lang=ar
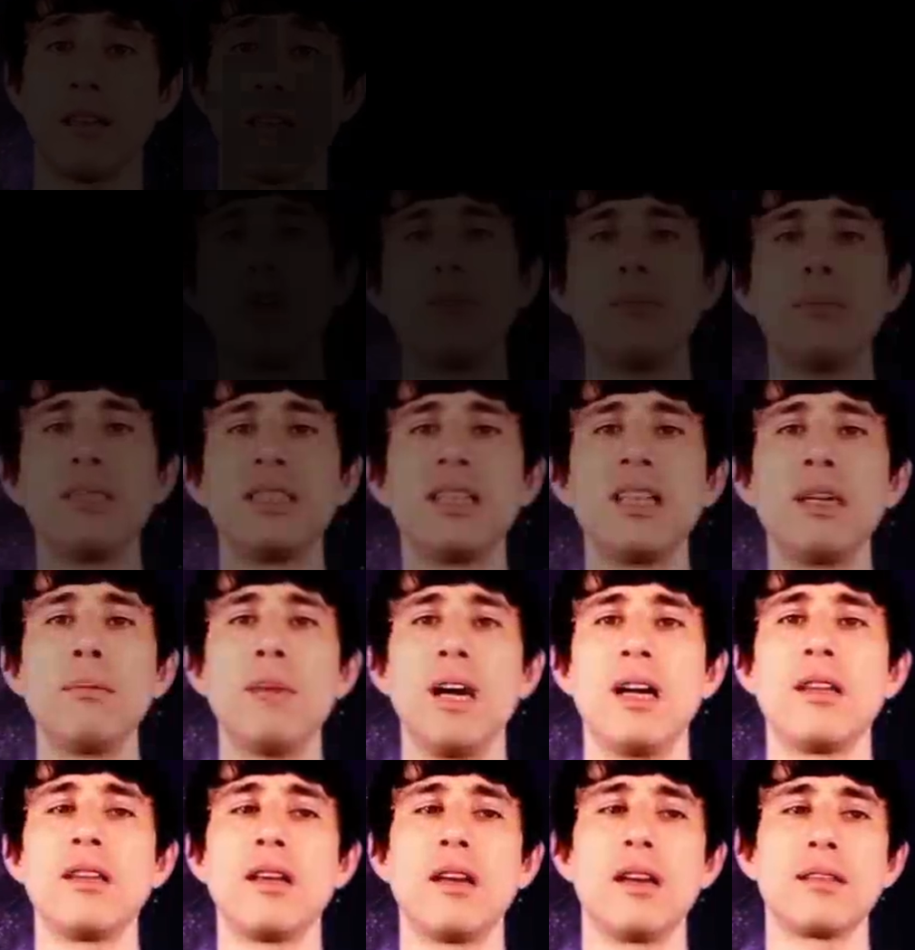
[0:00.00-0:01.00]
سو اللي بيصير
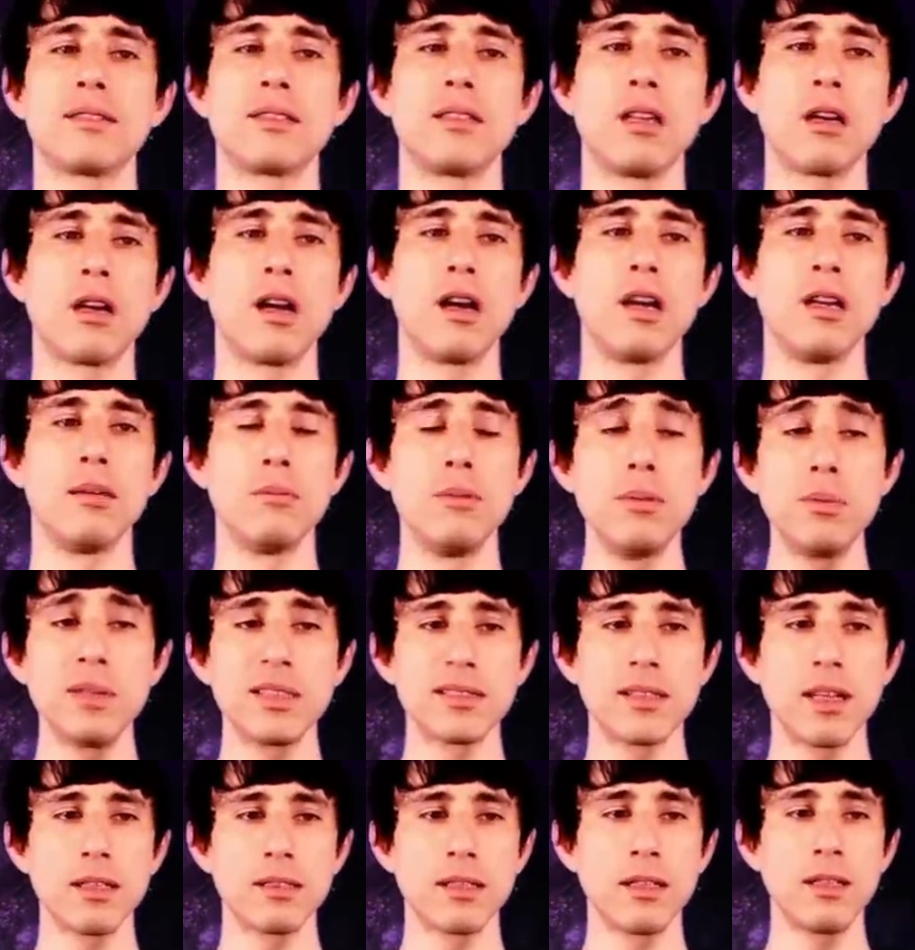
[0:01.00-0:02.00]
معنا يا اصدقائي
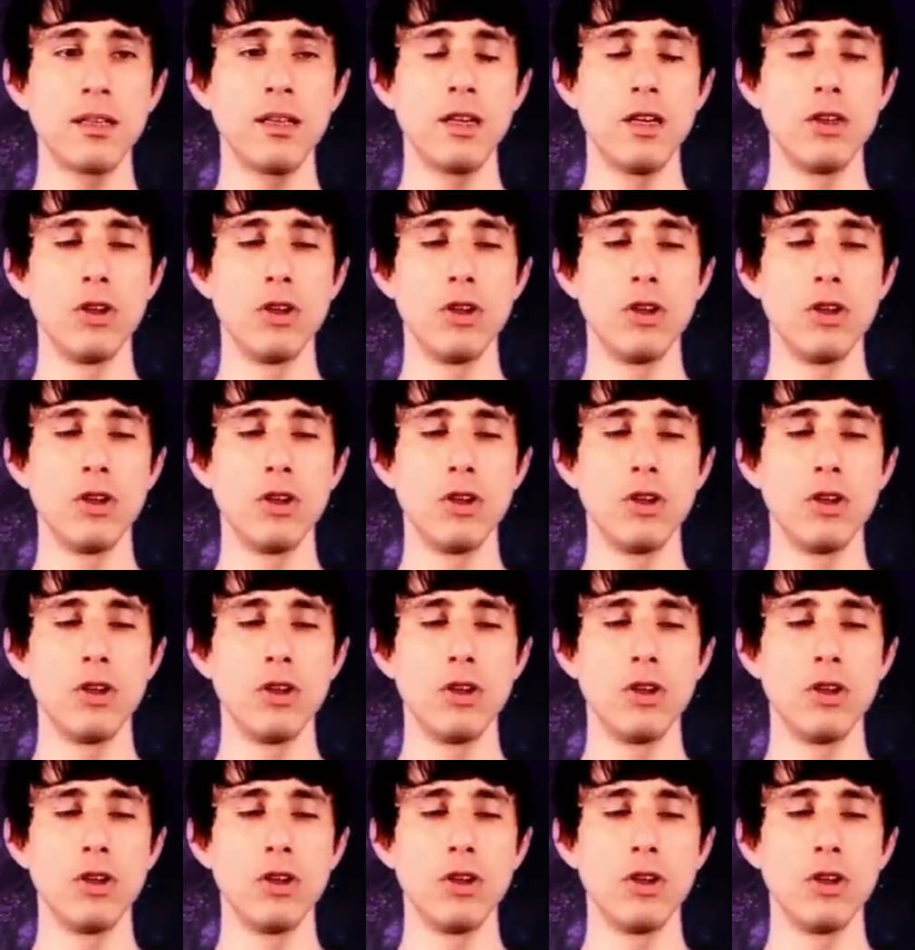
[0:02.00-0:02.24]
ببساطه